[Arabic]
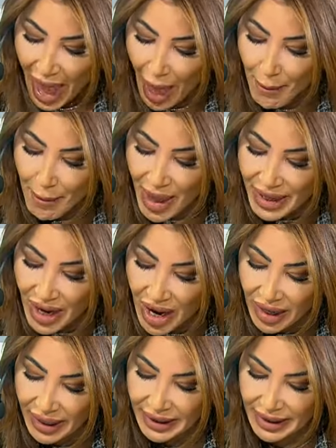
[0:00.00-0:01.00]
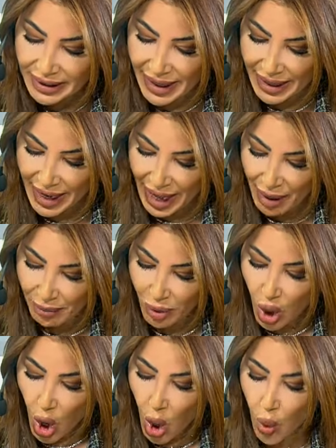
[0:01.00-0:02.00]
أما ناقل الكلام
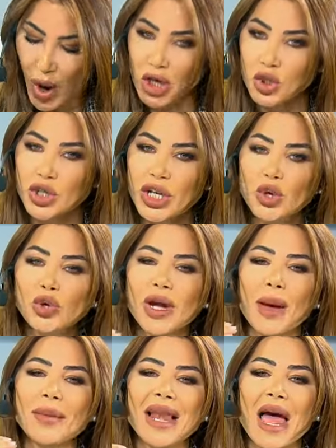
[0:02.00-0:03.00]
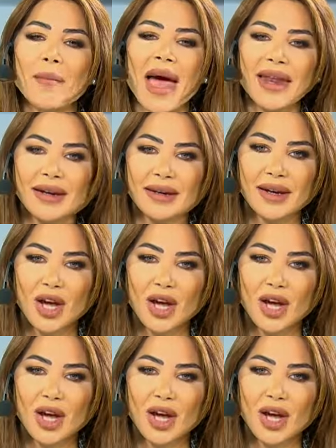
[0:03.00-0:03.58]
هو يشعرك بالأمان